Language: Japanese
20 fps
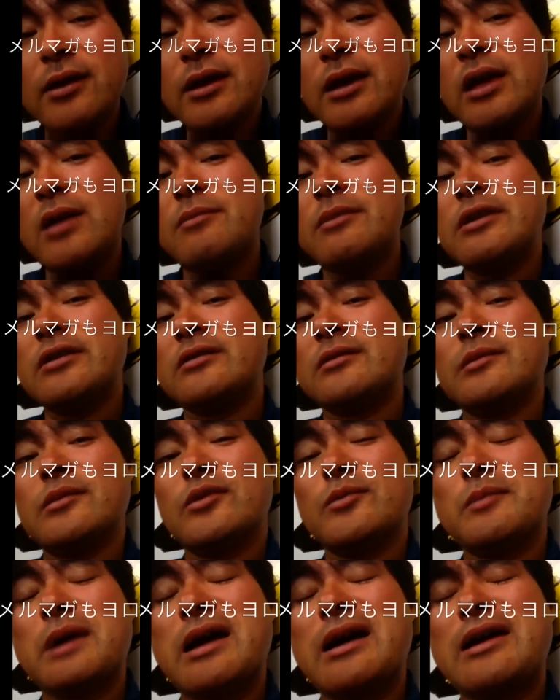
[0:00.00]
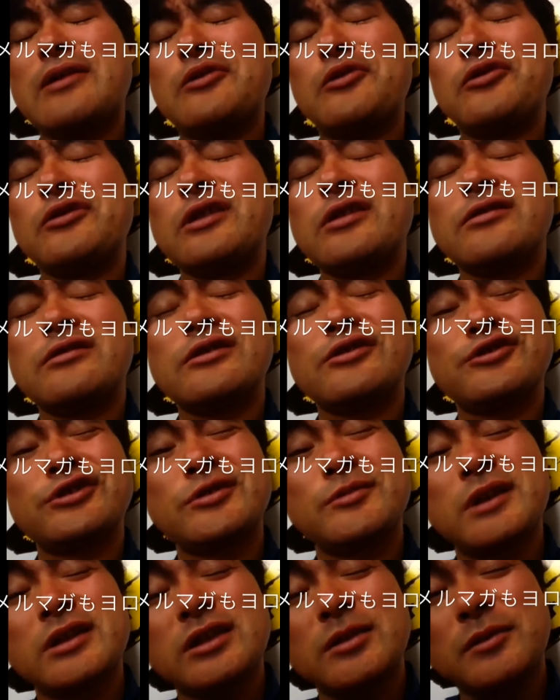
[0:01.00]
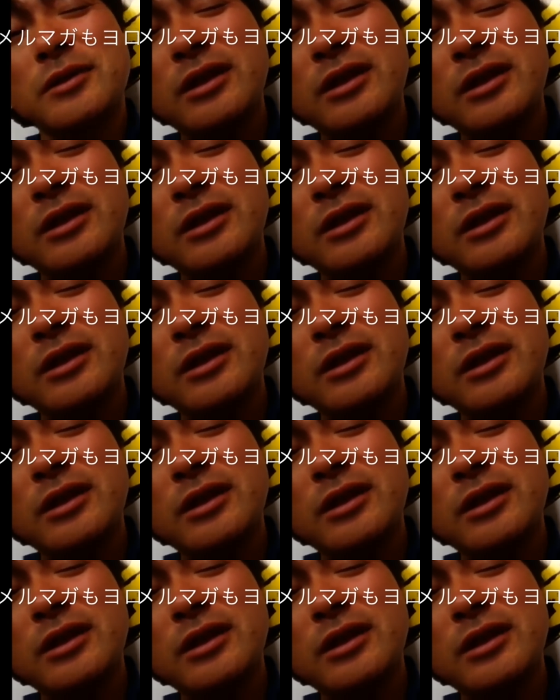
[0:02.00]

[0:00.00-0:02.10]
えメルマガのですね、口回ってま